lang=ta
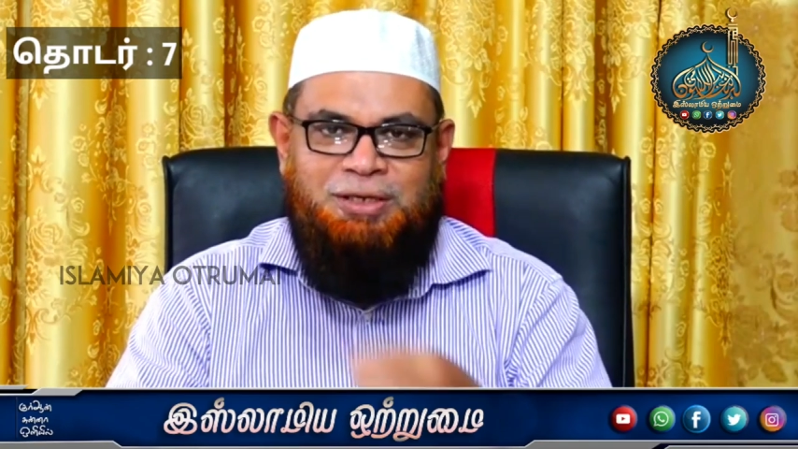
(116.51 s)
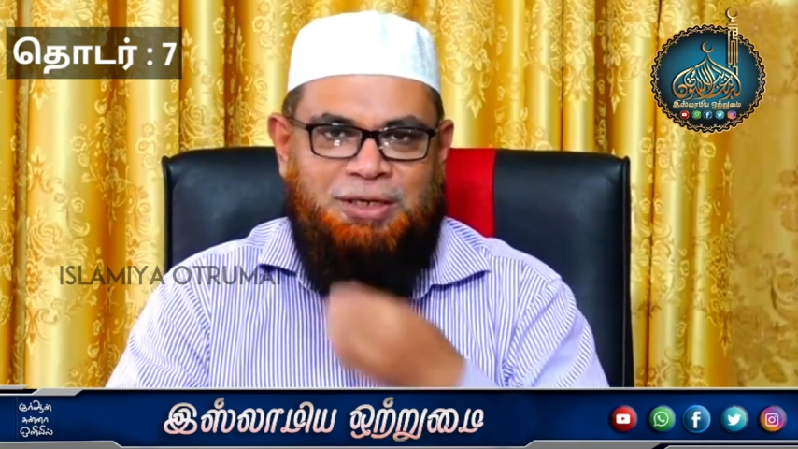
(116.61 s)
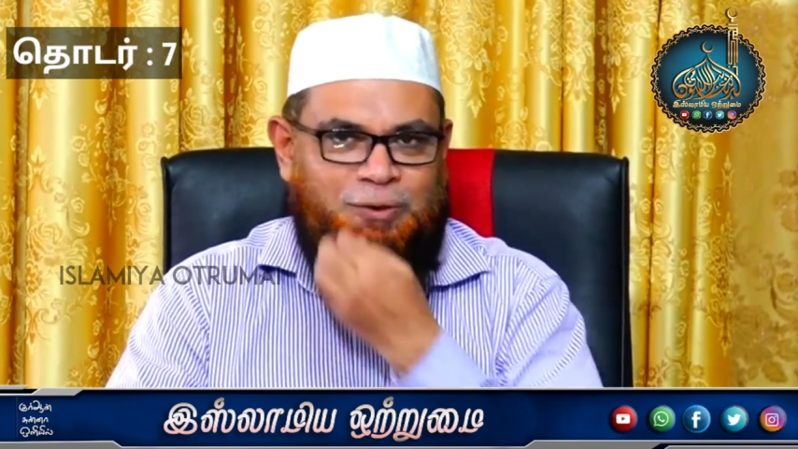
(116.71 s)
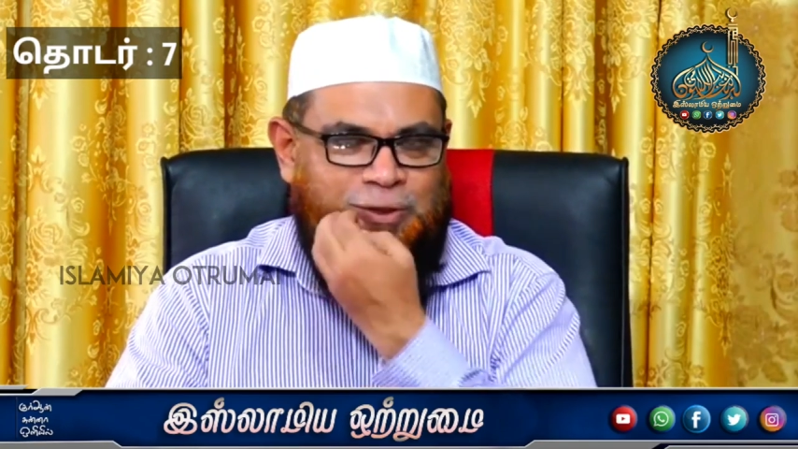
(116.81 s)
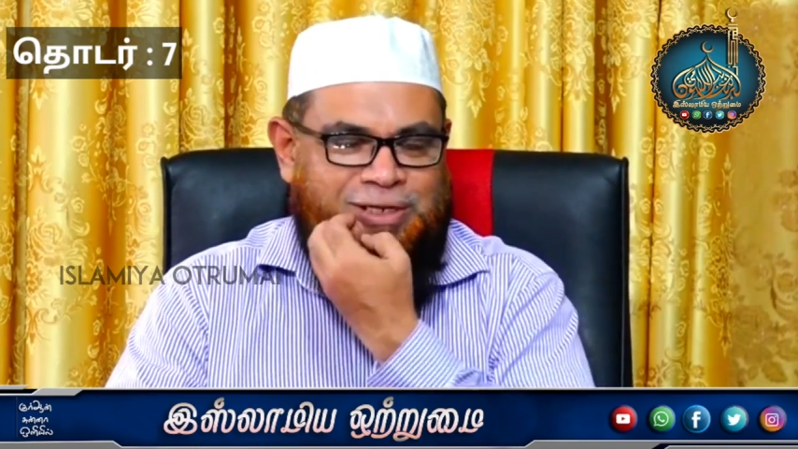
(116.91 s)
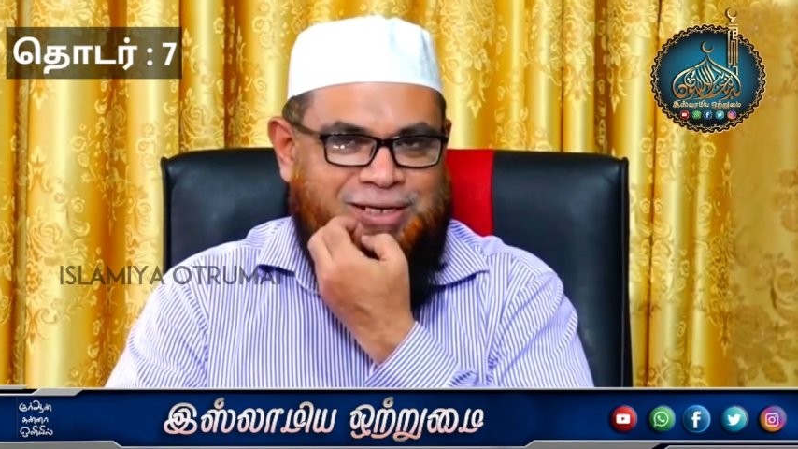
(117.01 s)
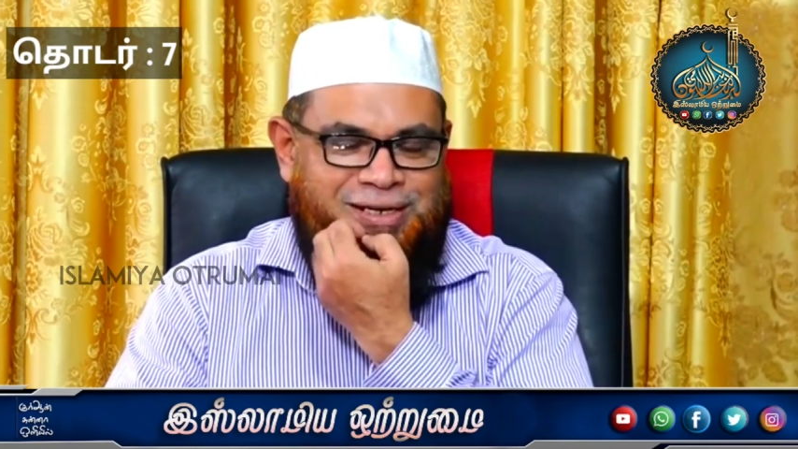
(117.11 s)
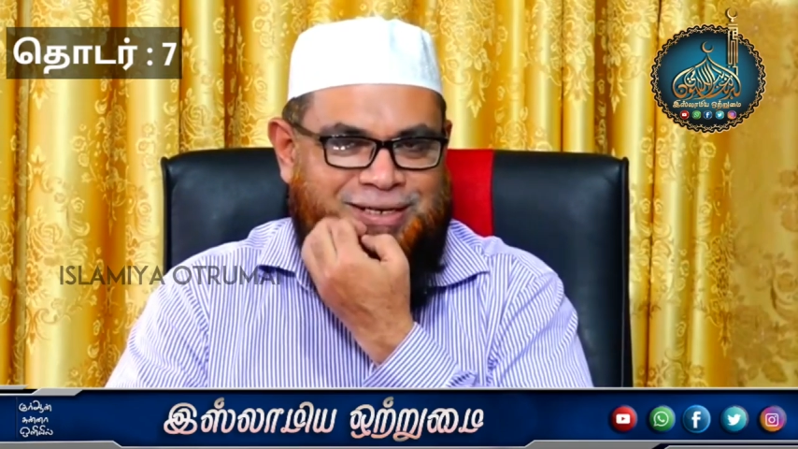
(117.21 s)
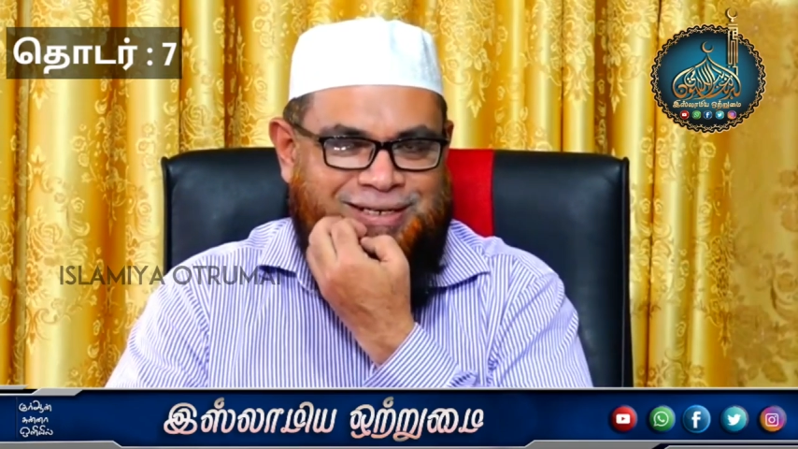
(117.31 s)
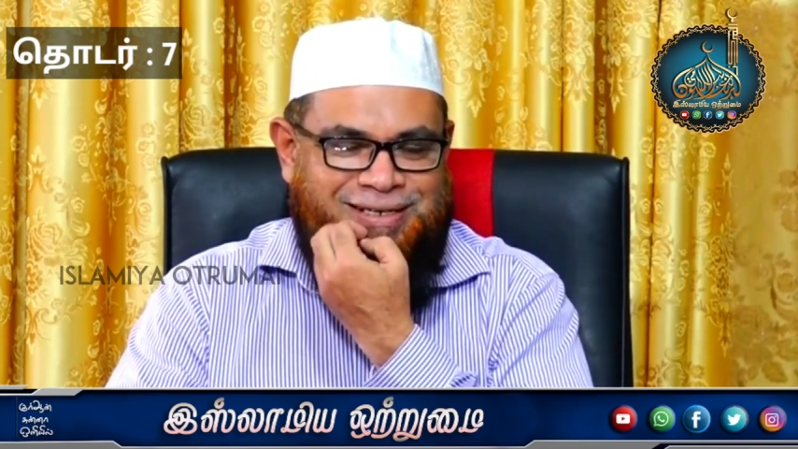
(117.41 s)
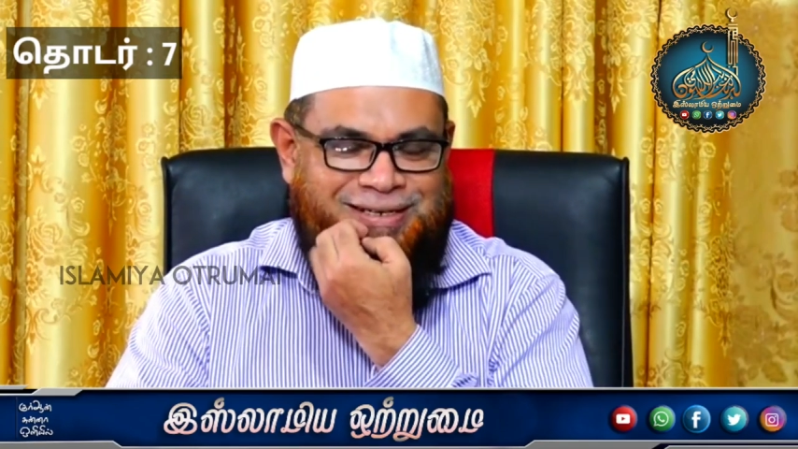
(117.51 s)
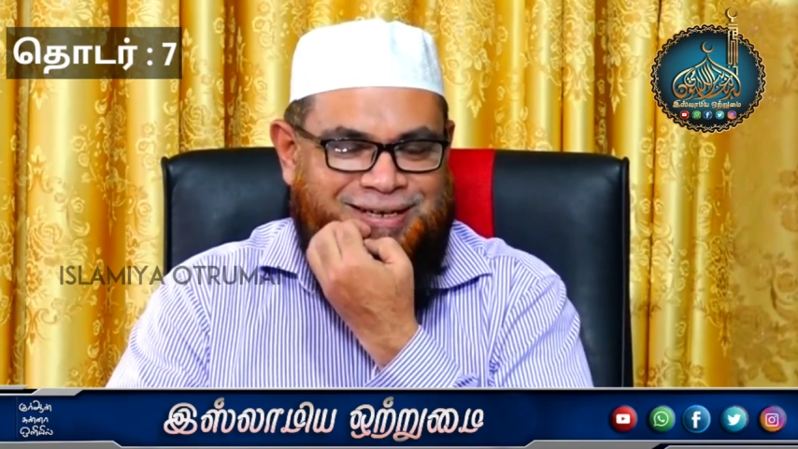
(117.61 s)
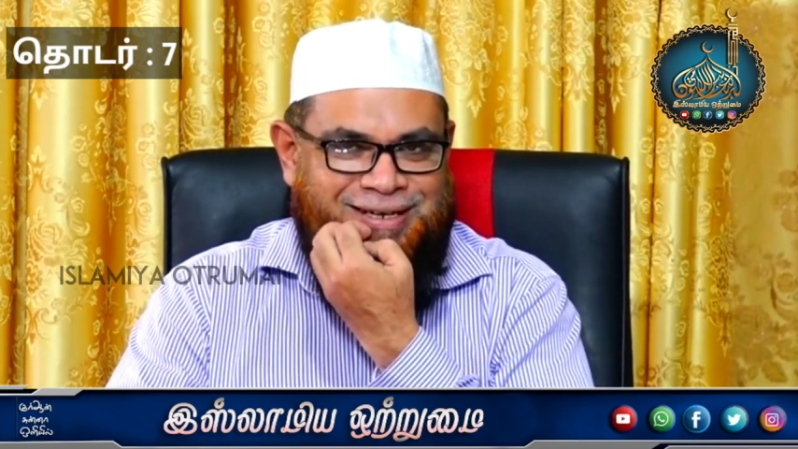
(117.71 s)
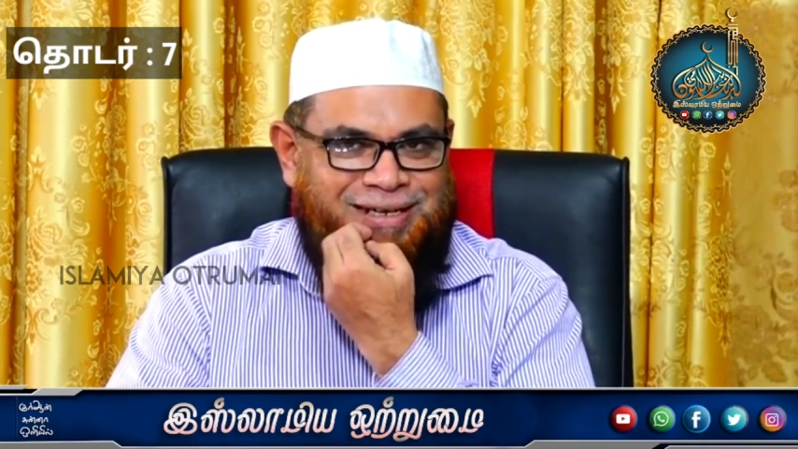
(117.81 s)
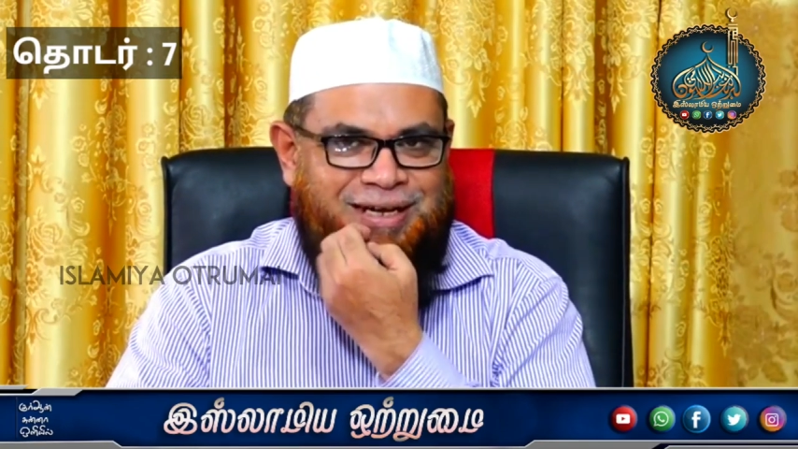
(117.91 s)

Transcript: இரண்டு ஒட்டகங்கள் இருக்கின்றன